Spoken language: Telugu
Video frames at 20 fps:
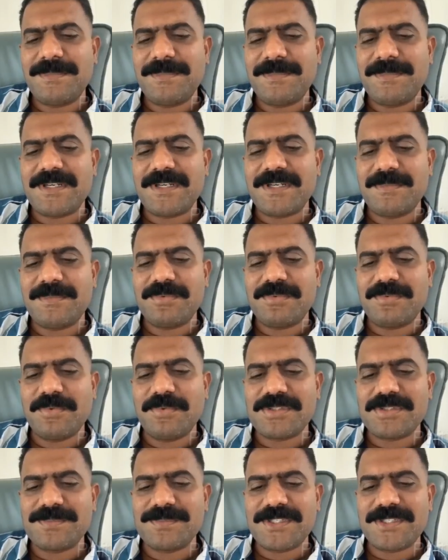పెట్టడము
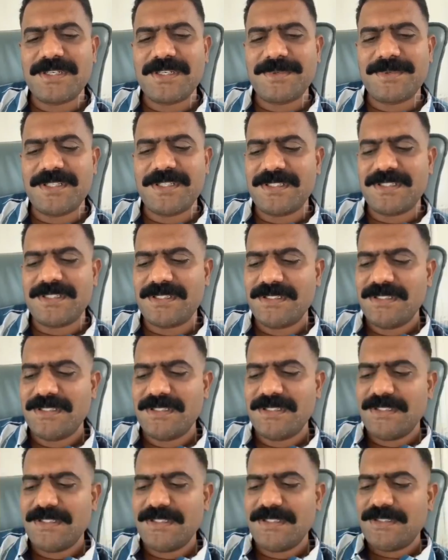మోసం చేయడం అనేది
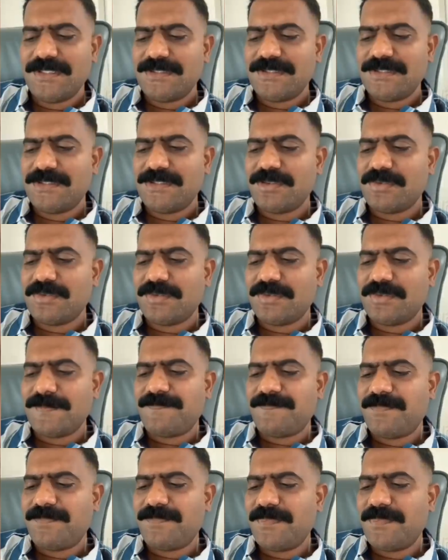జరుగుతుంది
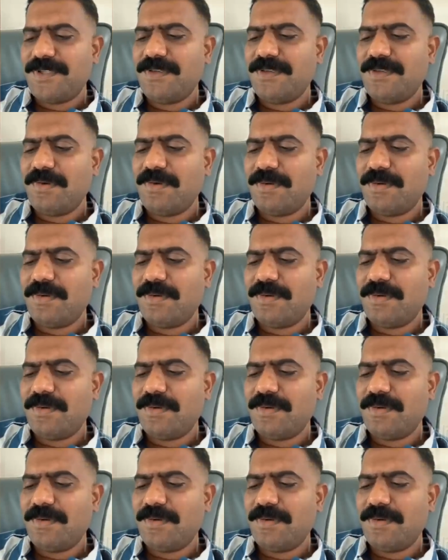దీంట్లో